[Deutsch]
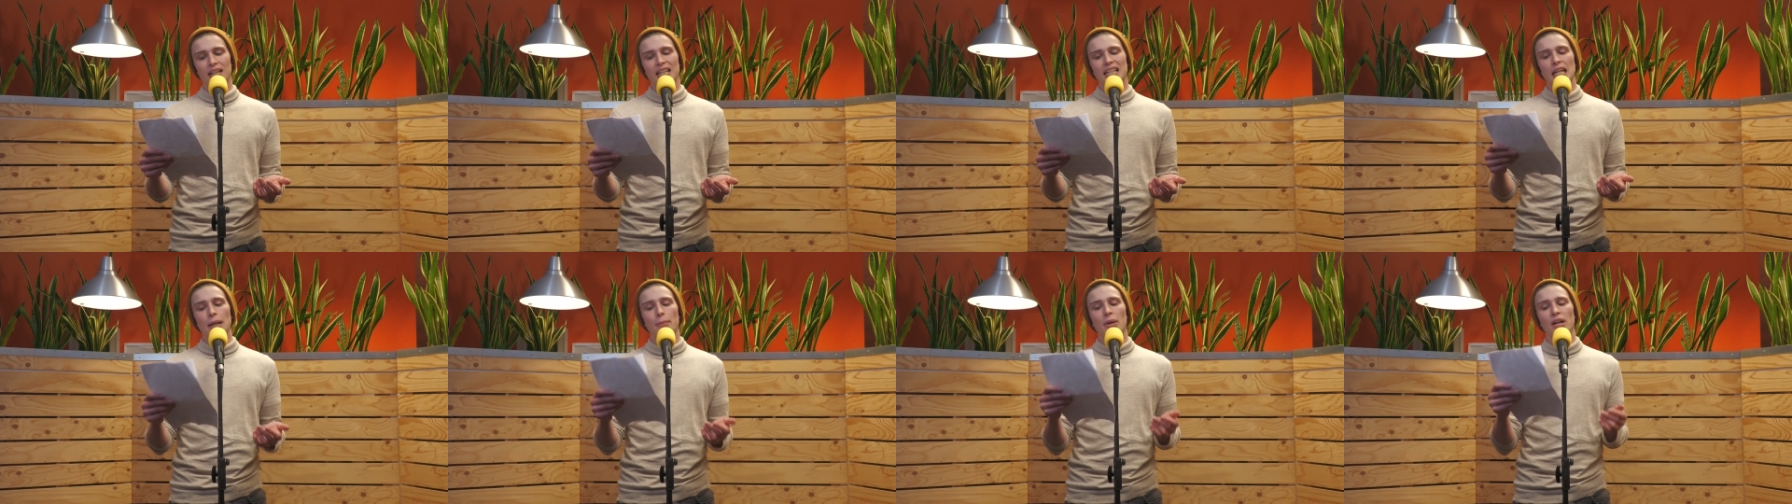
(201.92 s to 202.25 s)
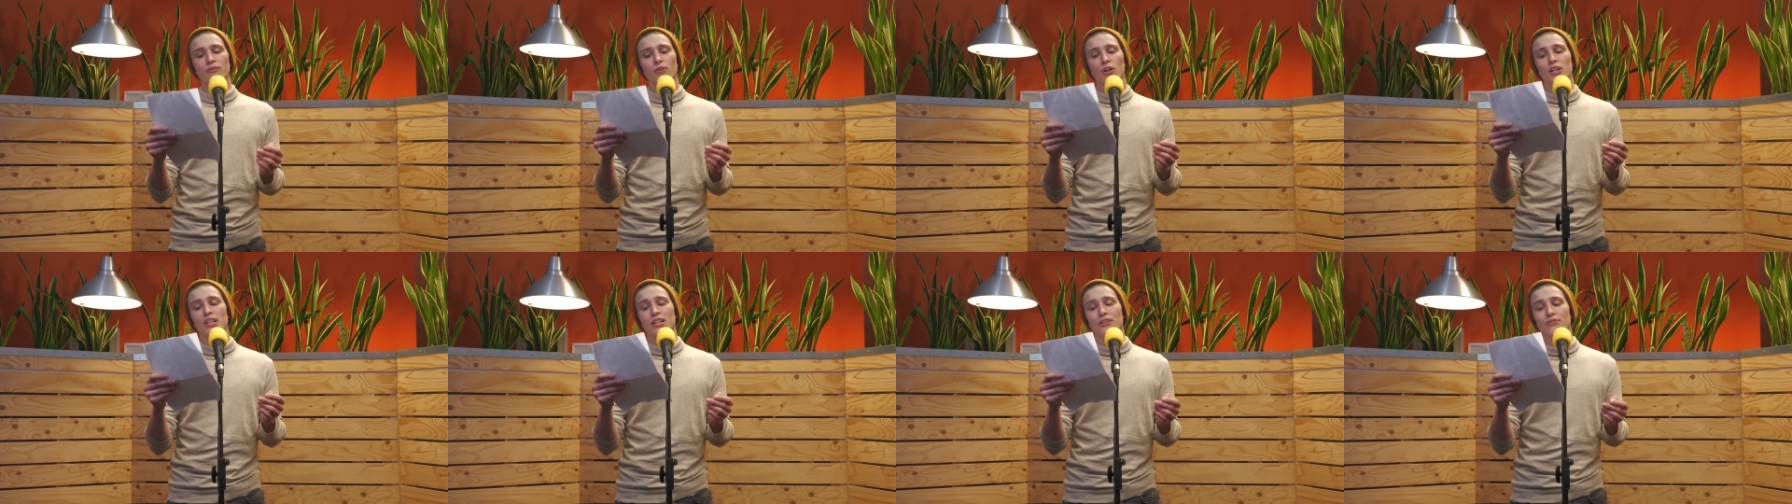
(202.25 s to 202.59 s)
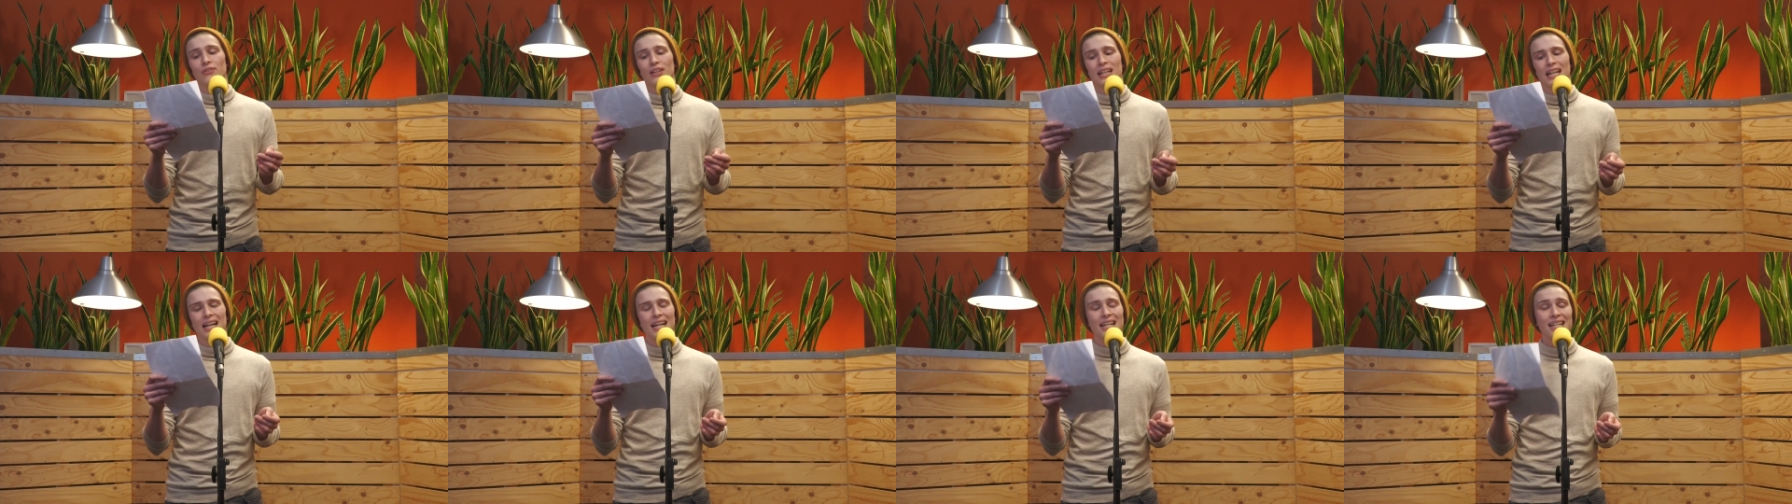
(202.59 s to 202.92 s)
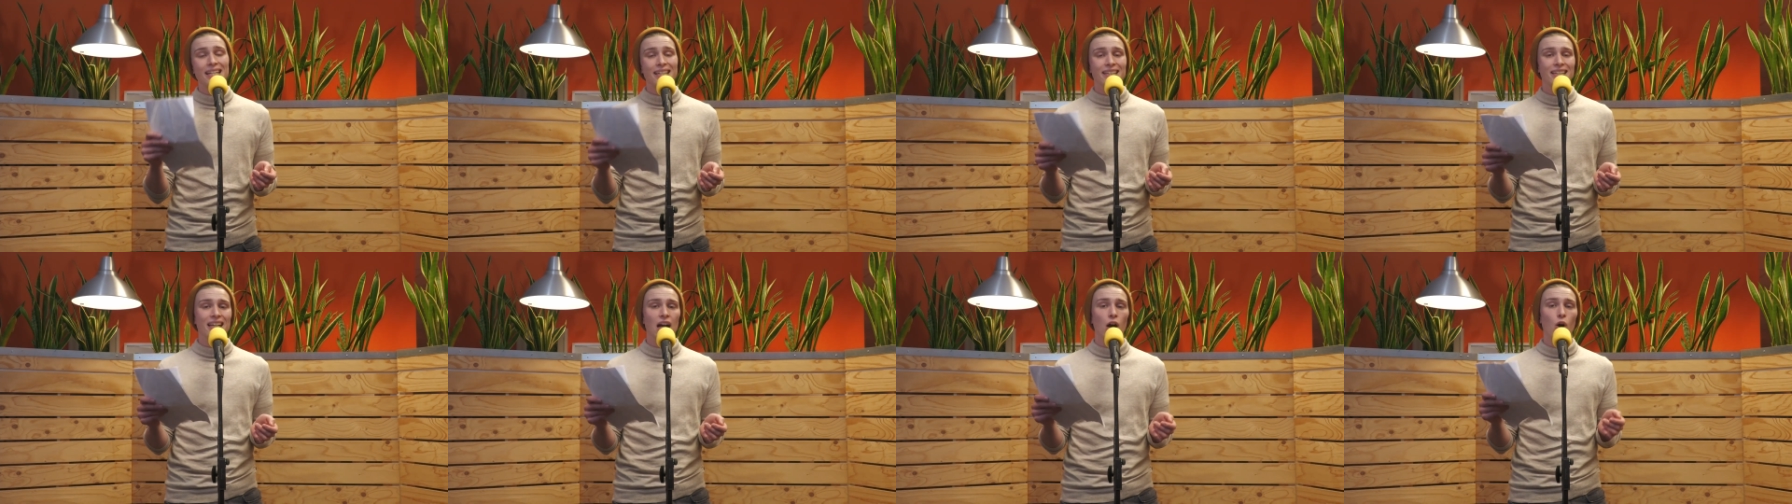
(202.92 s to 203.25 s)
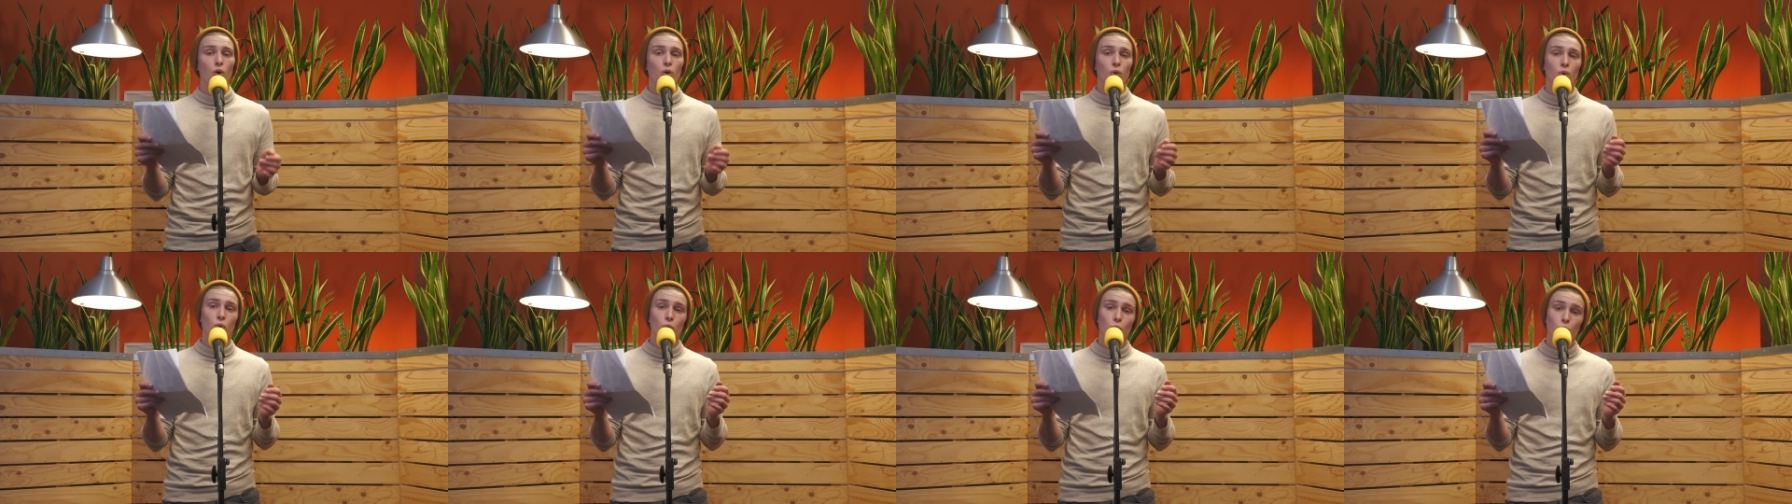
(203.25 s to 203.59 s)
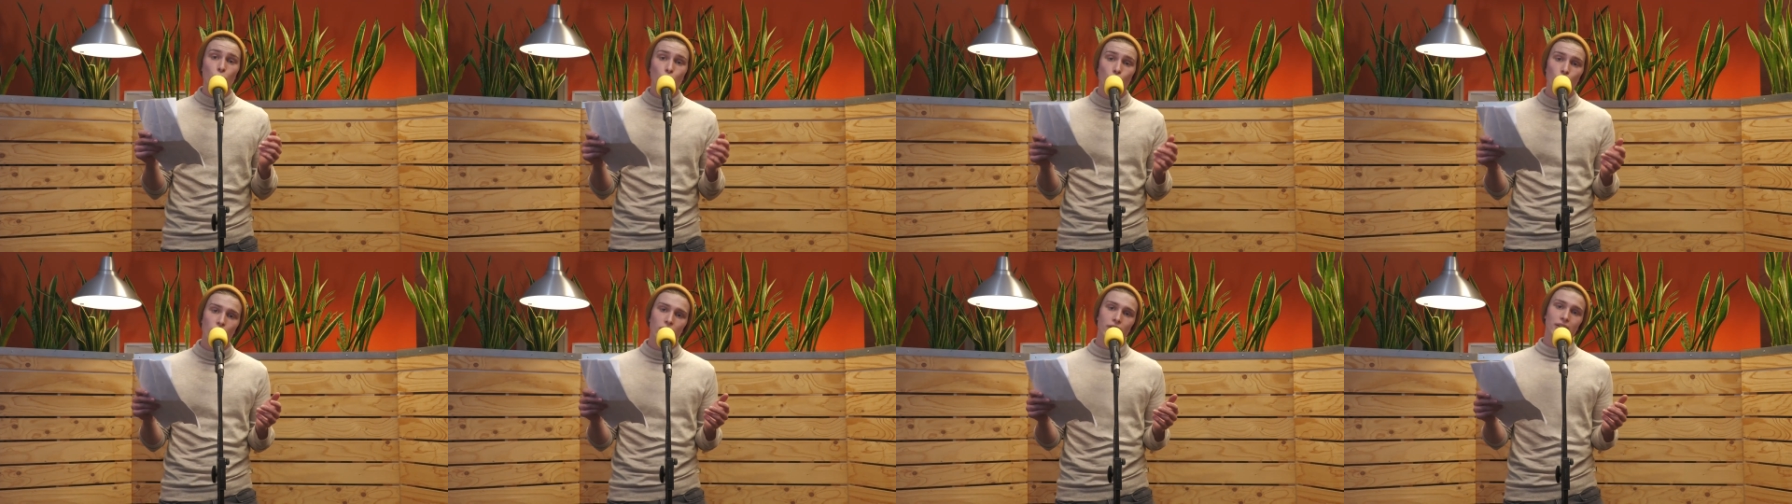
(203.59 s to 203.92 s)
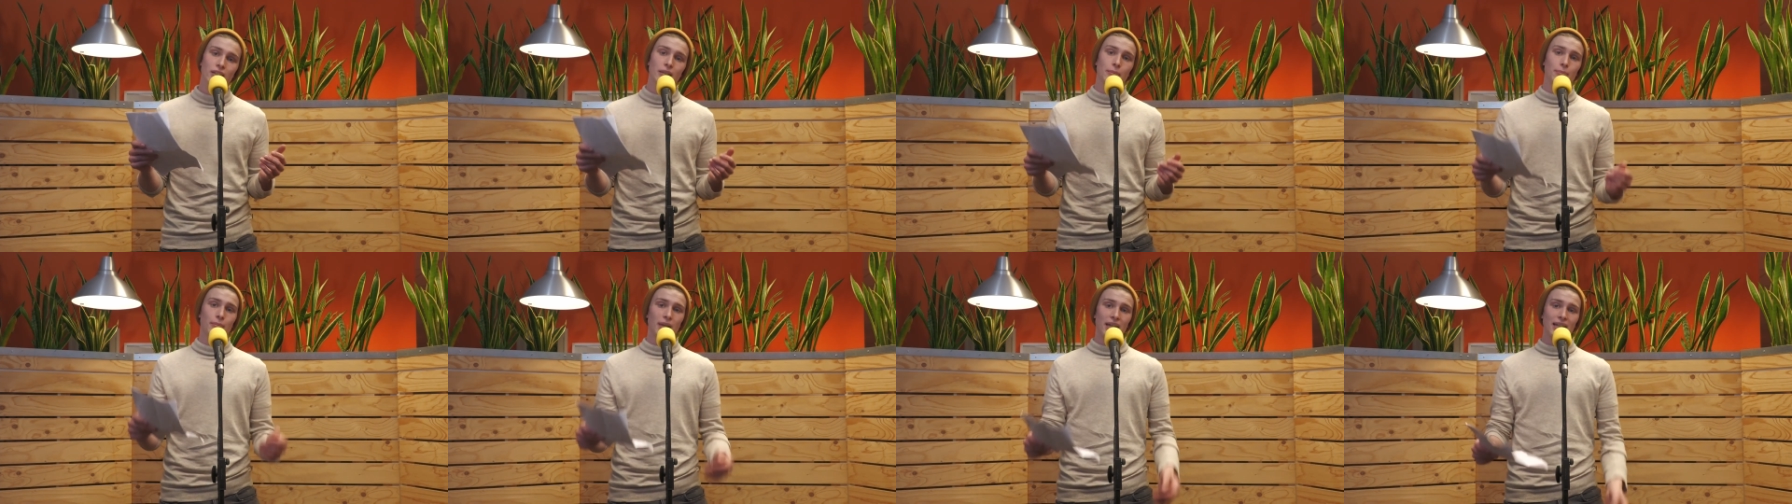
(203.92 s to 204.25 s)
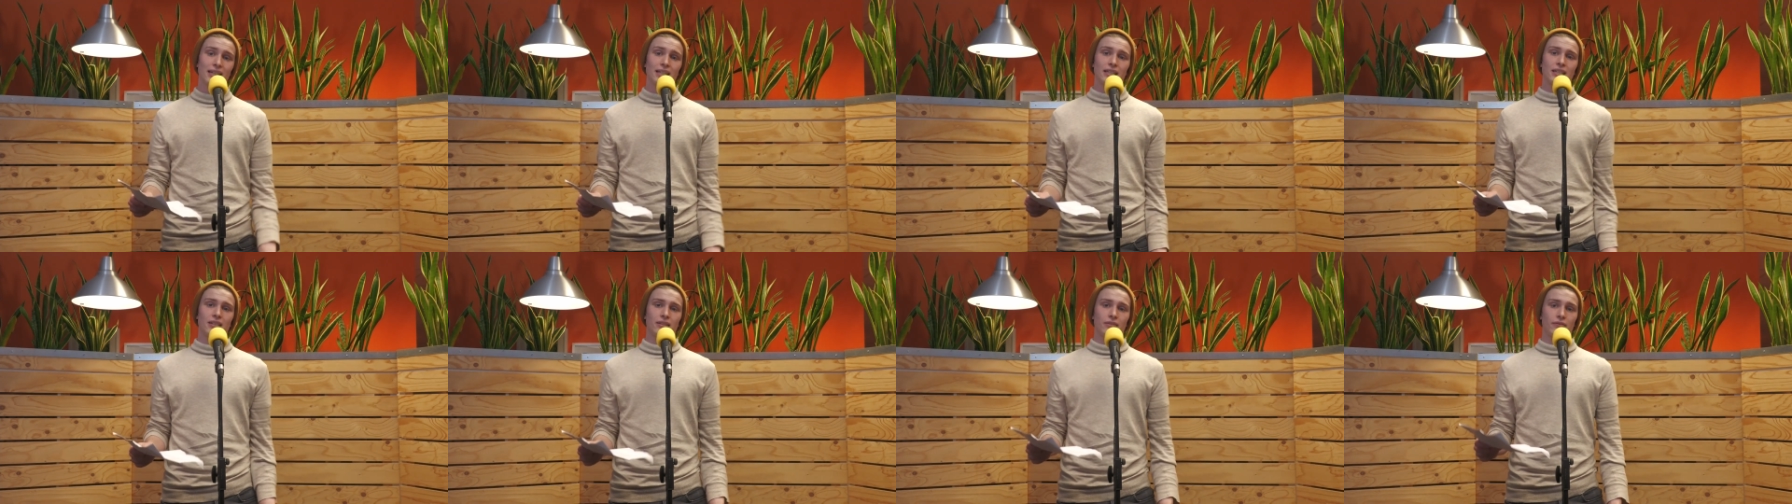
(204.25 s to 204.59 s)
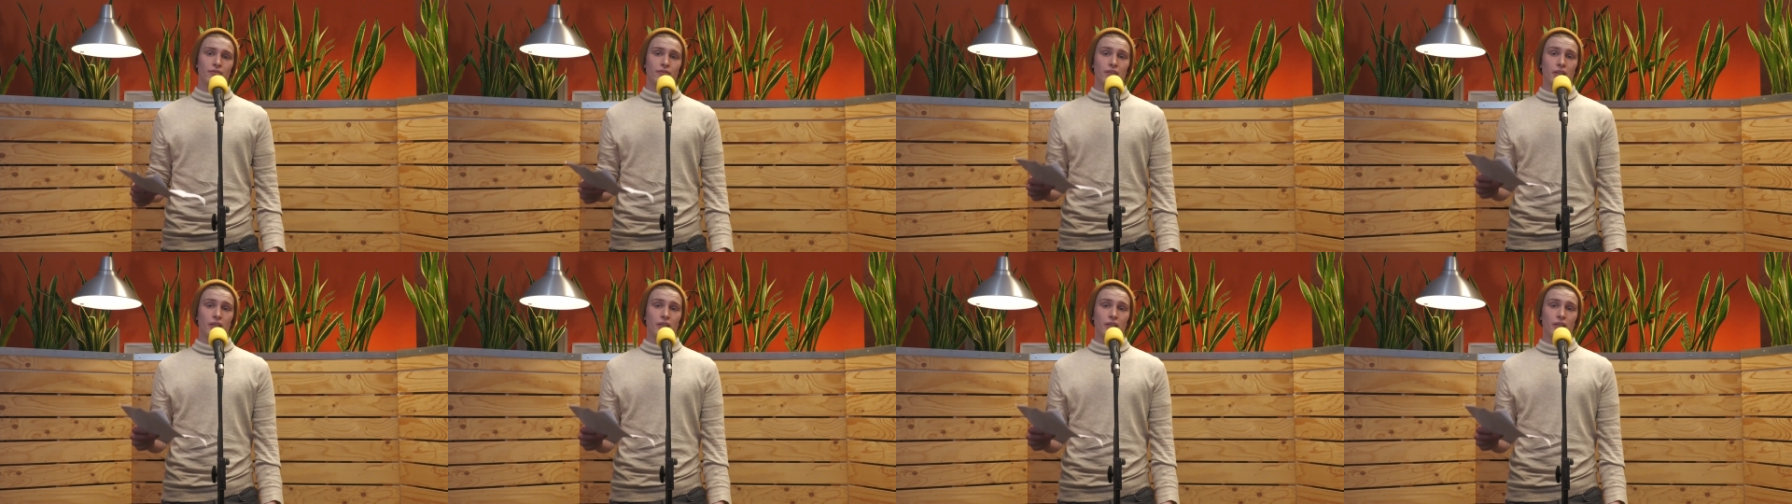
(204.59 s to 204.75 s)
Dabei wollte ich vielleicht ja auch nur die männlichen